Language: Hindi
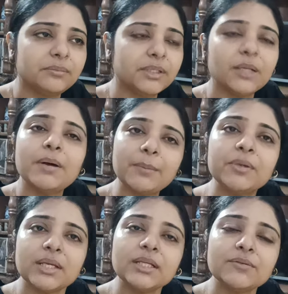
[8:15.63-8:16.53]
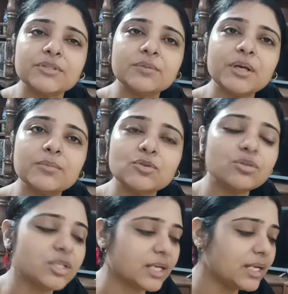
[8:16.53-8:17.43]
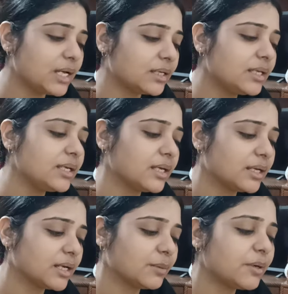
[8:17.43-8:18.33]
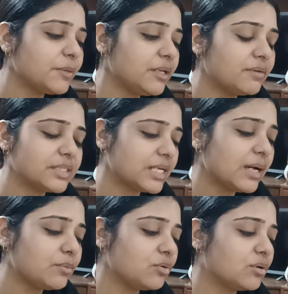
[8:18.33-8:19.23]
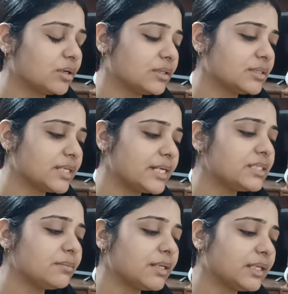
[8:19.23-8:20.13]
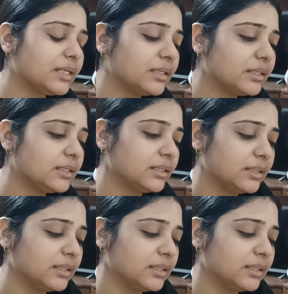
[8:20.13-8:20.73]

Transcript: मतलब आपकी तरफ से भी हम सोच रहे हैं ना कि कर्मा बिलीवर्स है ना आप लोग जाहिर सी बात है